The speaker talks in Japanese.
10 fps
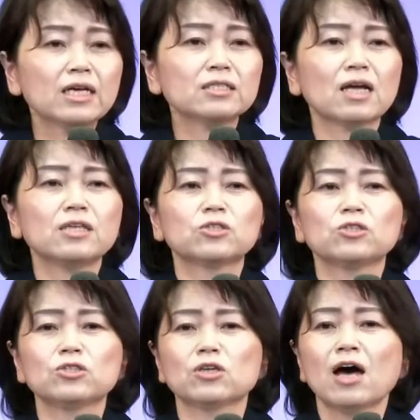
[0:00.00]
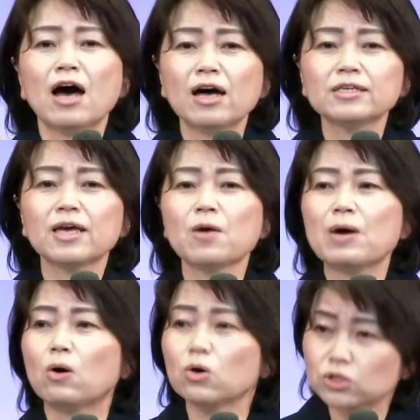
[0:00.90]
たに対する繁栄
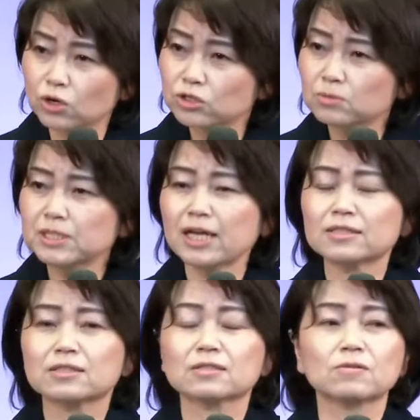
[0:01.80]
は保証済みです。